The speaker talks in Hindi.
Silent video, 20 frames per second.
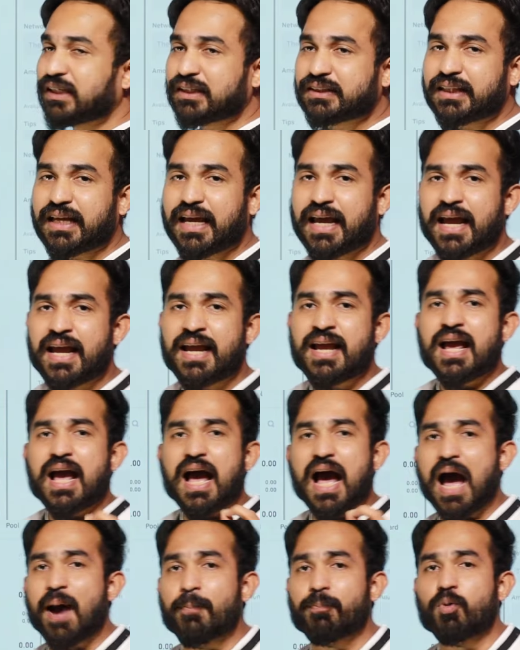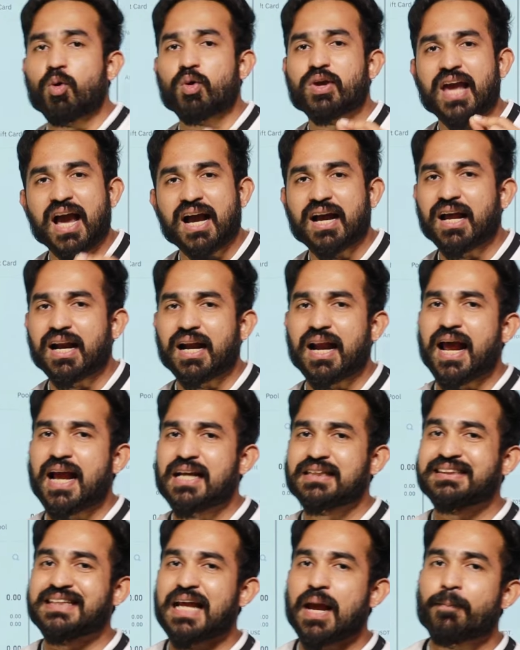सकते हैं आपको क्या करना
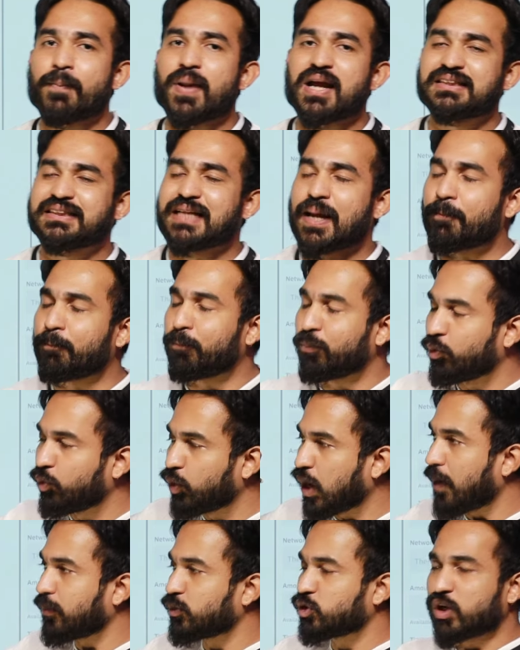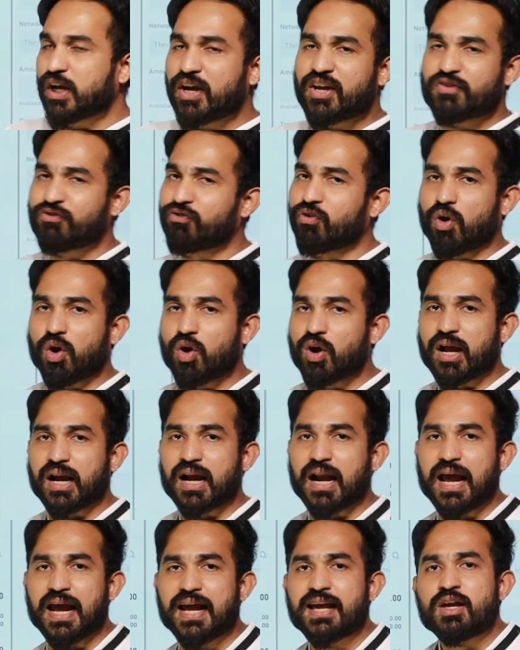है स्टेप बाय स्टेप पूरा जो है फॉलो
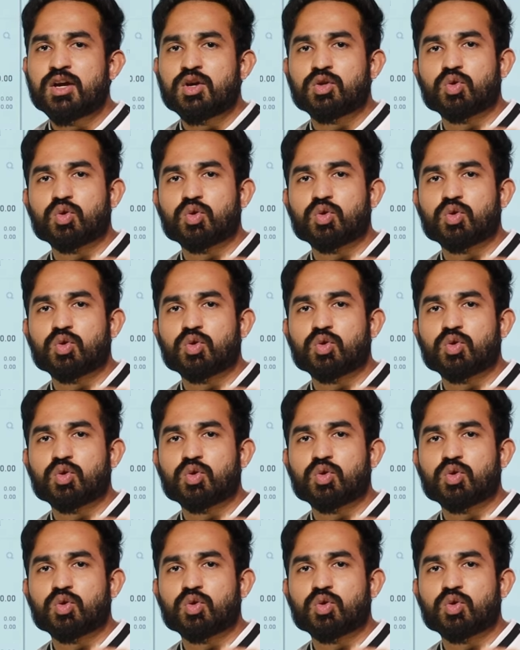करना है